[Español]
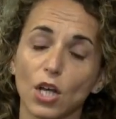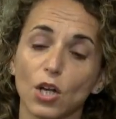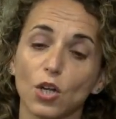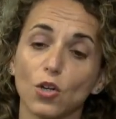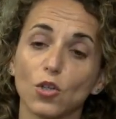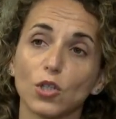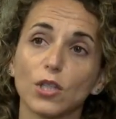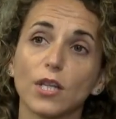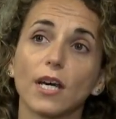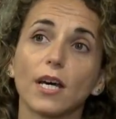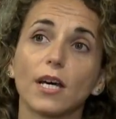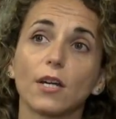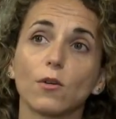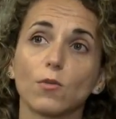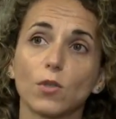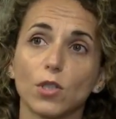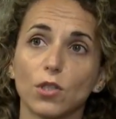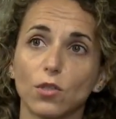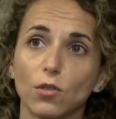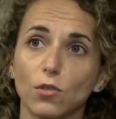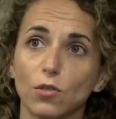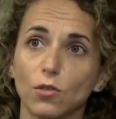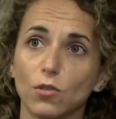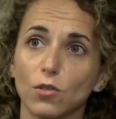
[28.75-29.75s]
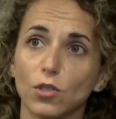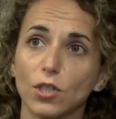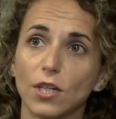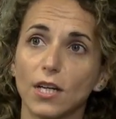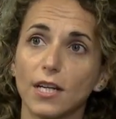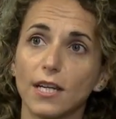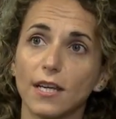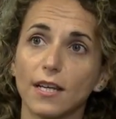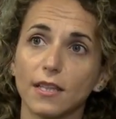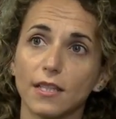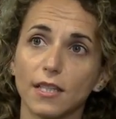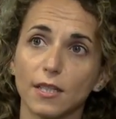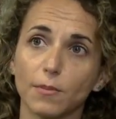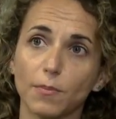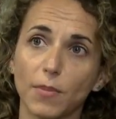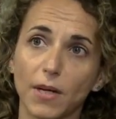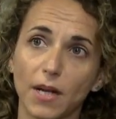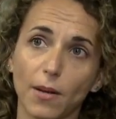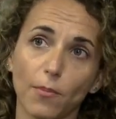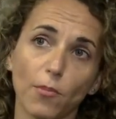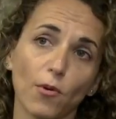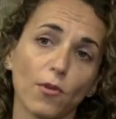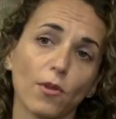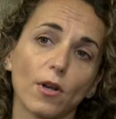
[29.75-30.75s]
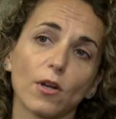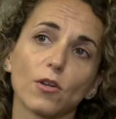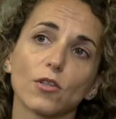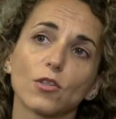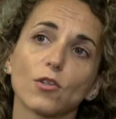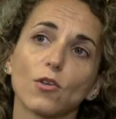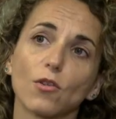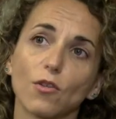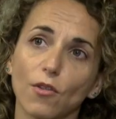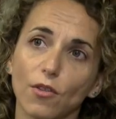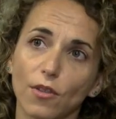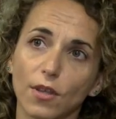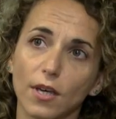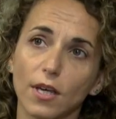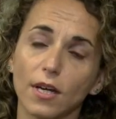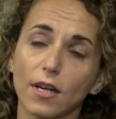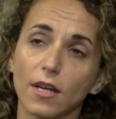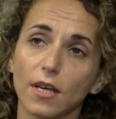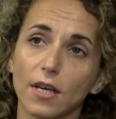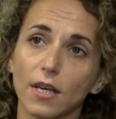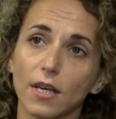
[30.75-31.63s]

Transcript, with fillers: nos dejan nuestros clientes para poderlos conocer,